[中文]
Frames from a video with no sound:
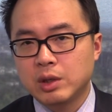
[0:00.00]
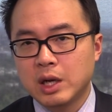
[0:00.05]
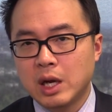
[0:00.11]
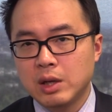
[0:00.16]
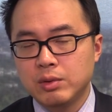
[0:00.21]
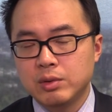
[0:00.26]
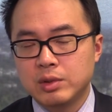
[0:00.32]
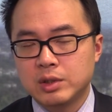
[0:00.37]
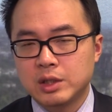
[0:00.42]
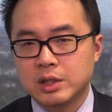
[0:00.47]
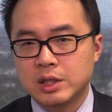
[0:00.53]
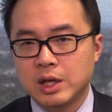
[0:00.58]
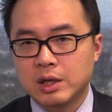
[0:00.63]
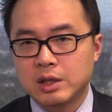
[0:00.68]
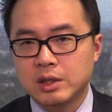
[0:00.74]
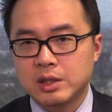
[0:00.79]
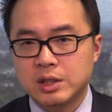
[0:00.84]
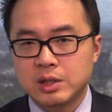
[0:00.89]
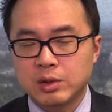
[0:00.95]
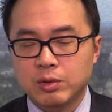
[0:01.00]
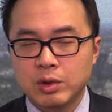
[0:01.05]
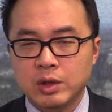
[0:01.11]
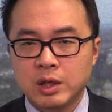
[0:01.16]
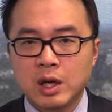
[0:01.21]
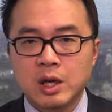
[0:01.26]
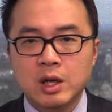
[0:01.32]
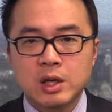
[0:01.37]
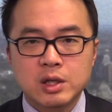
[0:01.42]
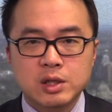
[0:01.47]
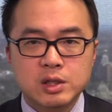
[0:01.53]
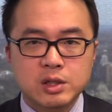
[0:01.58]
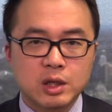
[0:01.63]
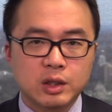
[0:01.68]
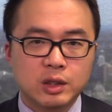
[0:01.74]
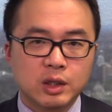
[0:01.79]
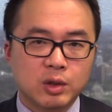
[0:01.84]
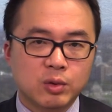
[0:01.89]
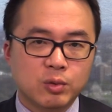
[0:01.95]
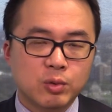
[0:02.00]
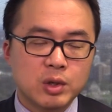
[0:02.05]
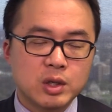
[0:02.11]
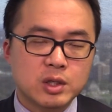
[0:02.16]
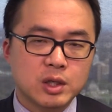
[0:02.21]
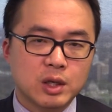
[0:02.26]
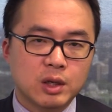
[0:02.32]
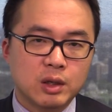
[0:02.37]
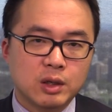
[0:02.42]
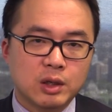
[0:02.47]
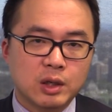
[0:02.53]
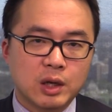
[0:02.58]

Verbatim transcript: 干预市场，只会呢设定规则。